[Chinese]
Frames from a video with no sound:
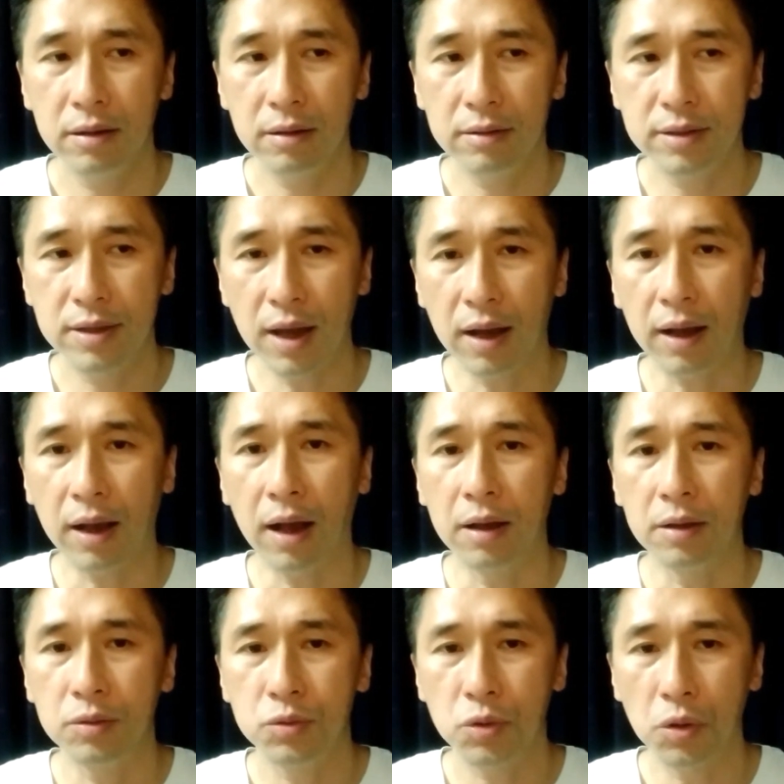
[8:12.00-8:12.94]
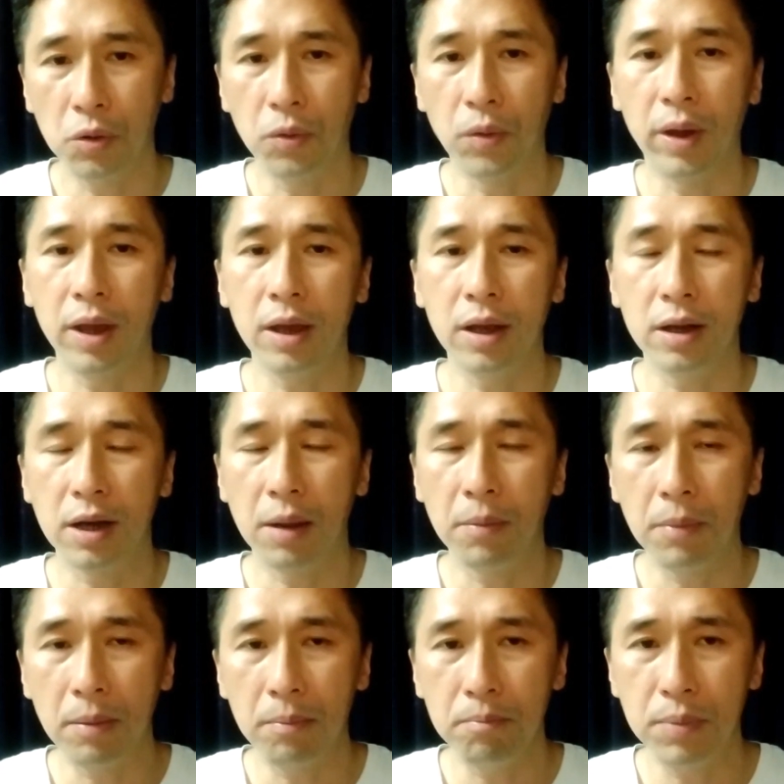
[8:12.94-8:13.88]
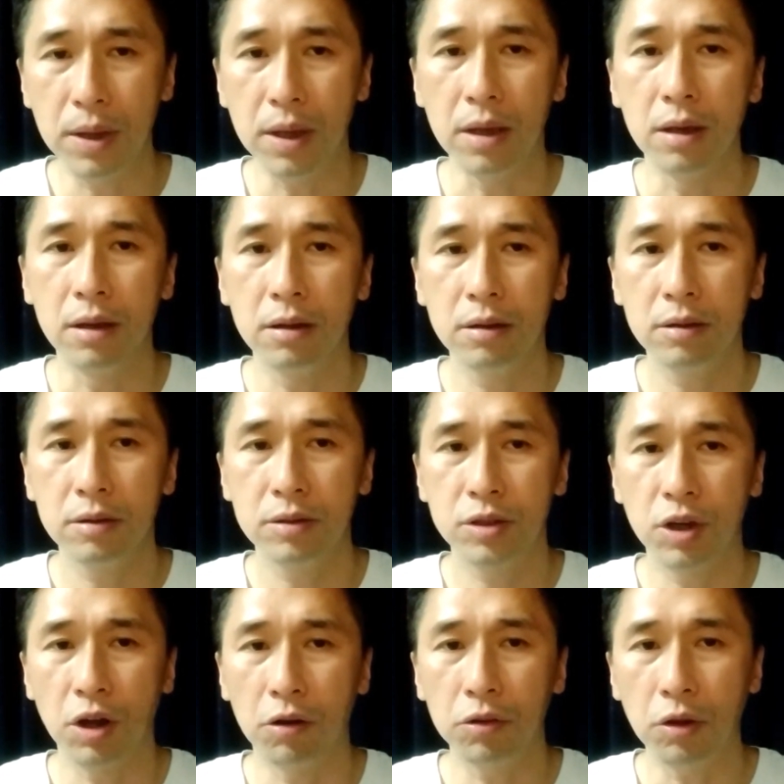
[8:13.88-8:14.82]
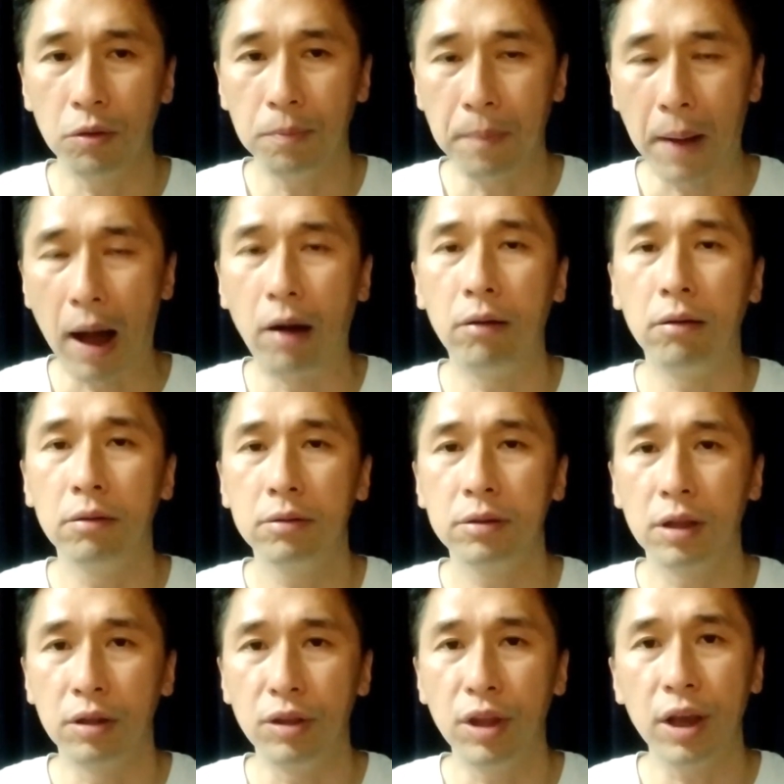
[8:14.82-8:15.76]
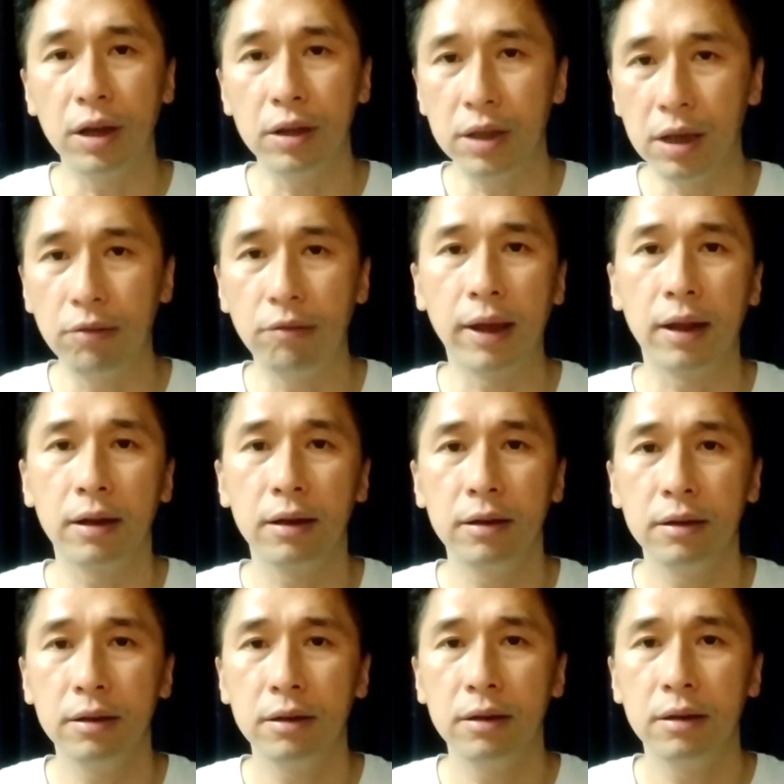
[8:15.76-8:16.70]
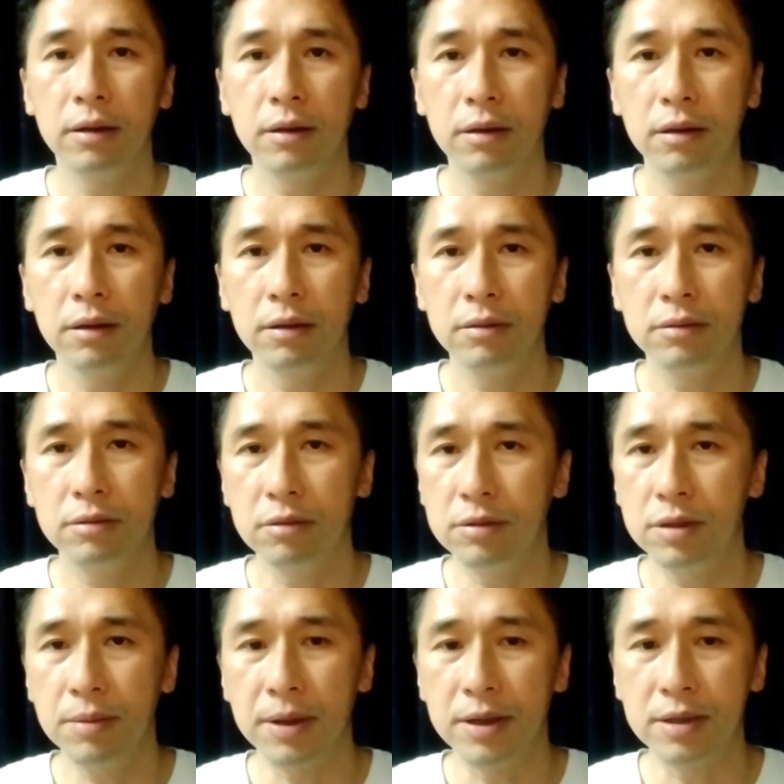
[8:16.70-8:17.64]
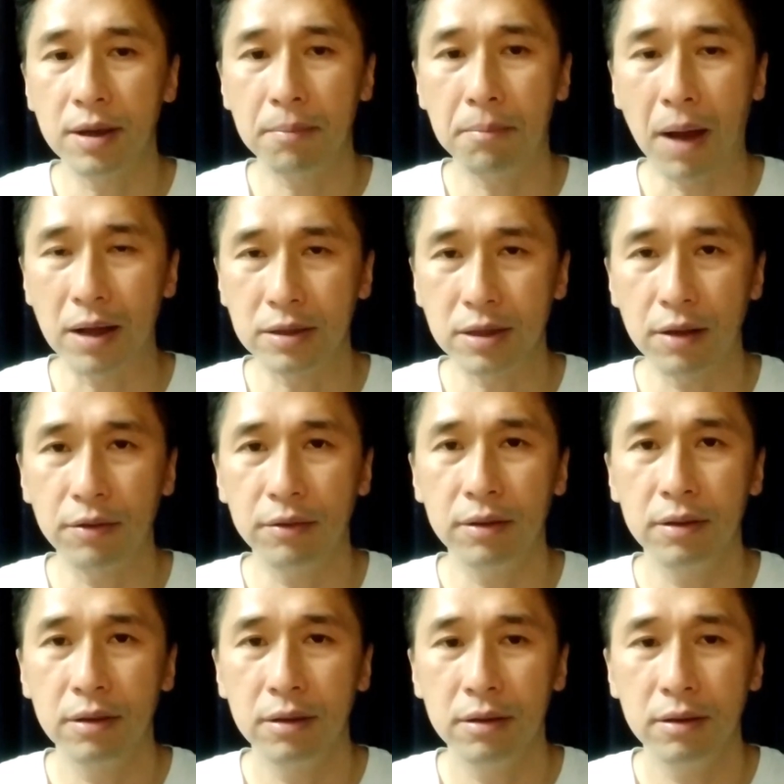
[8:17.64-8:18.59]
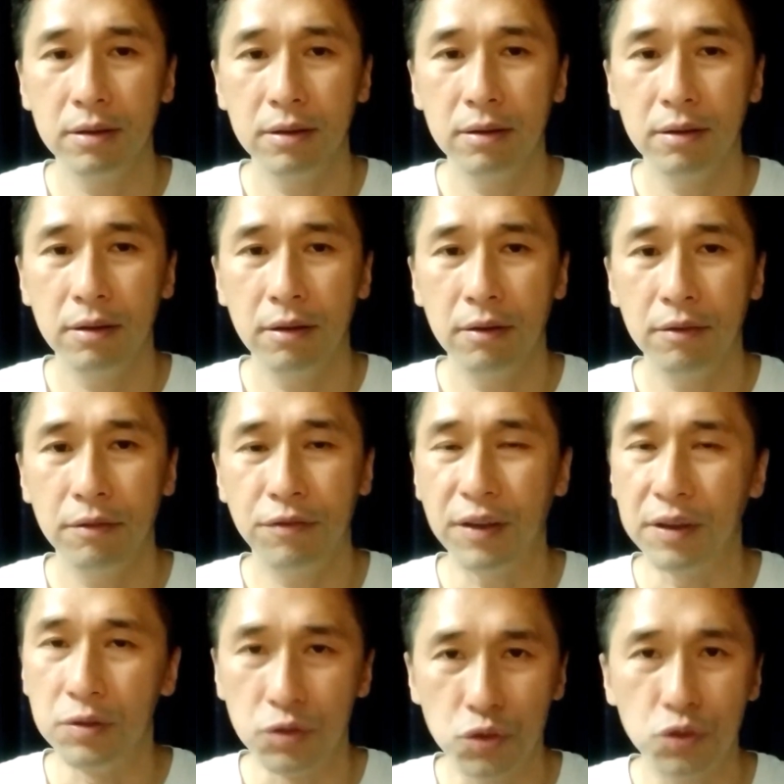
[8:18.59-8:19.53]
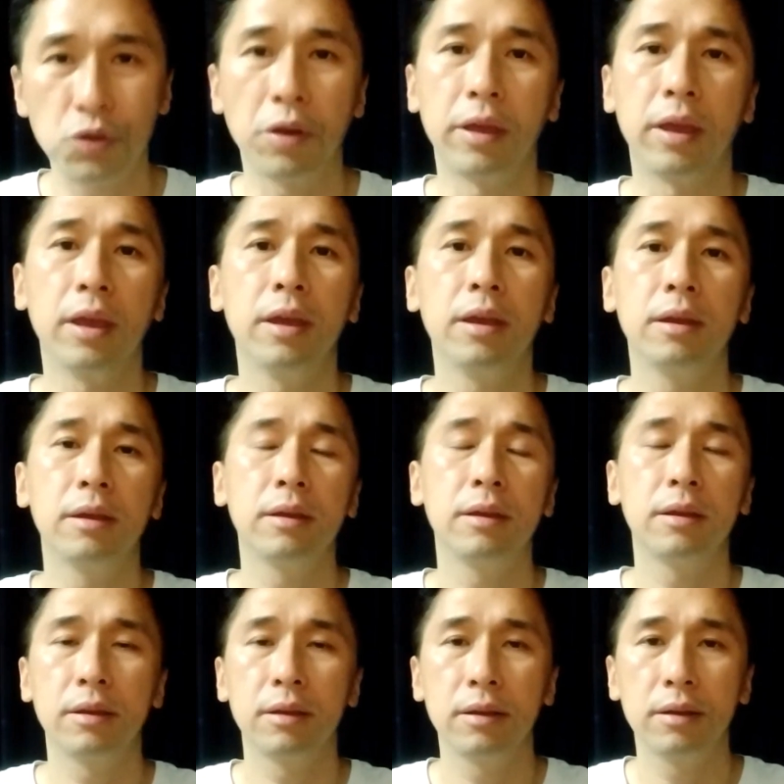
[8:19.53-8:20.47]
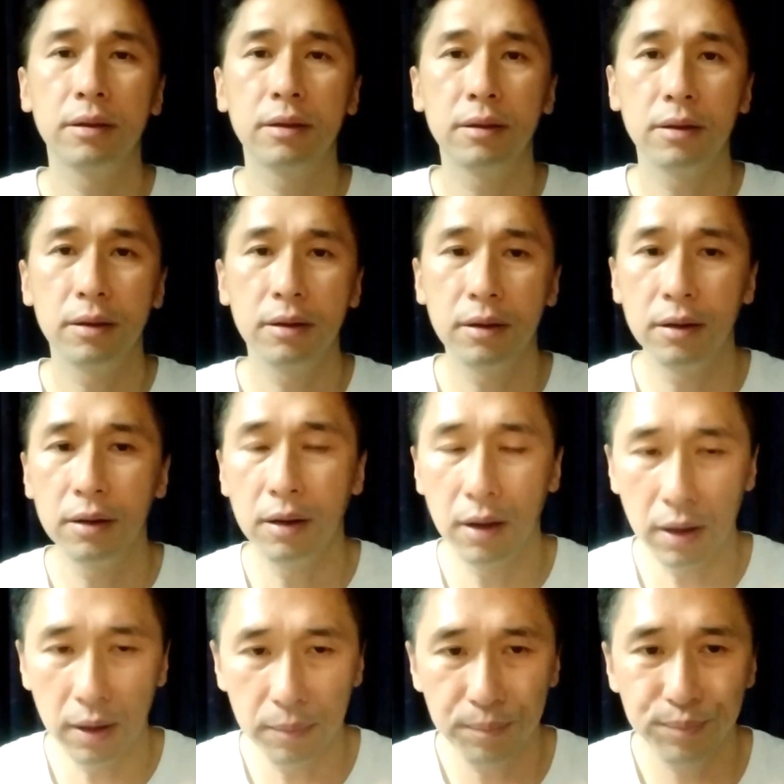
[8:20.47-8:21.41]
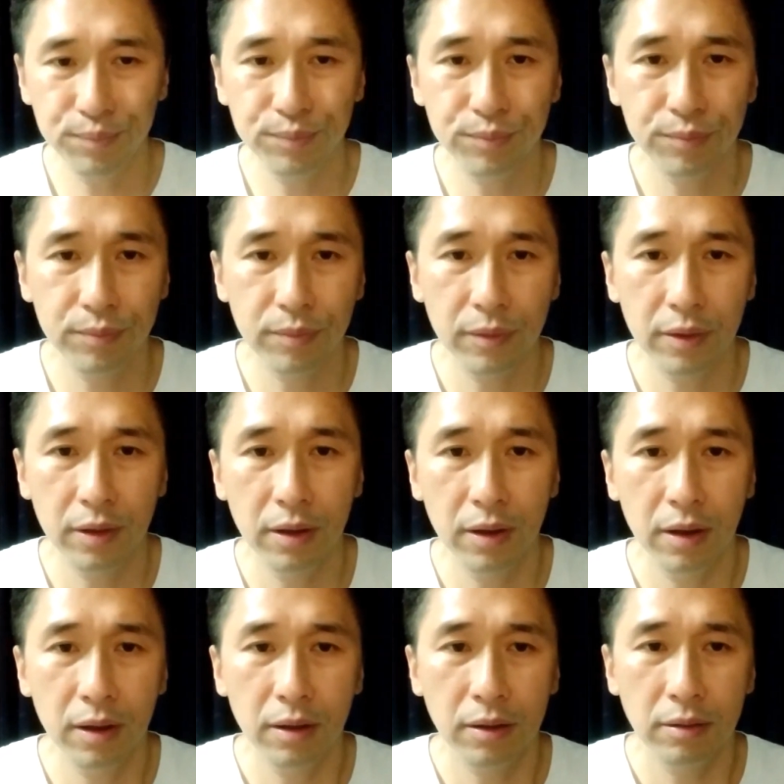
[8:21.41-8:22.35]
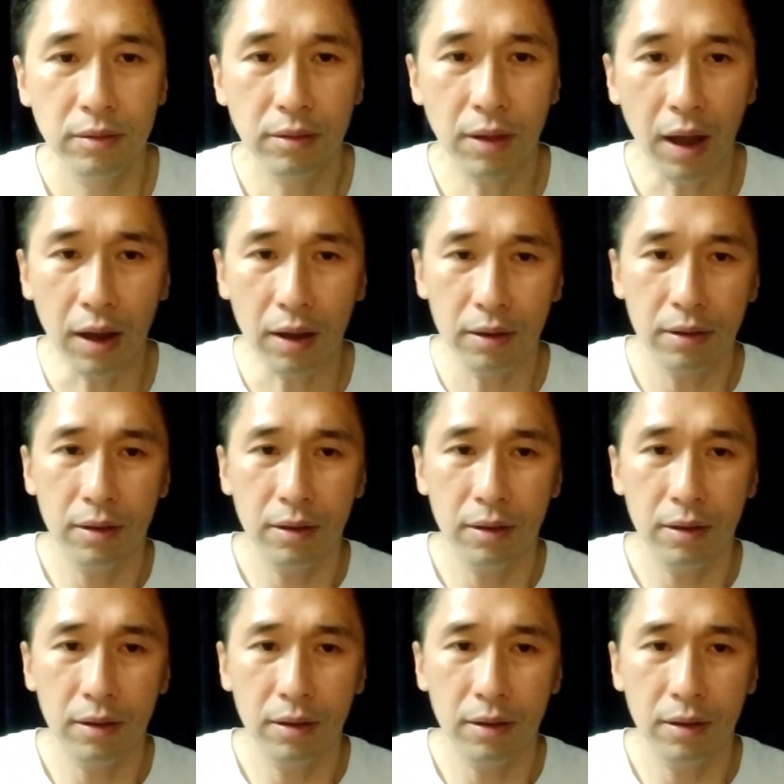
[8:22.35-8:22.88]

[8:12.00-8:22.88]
香港作为人民币桥头堡的那个地位，就基本上马上粉碎啊！那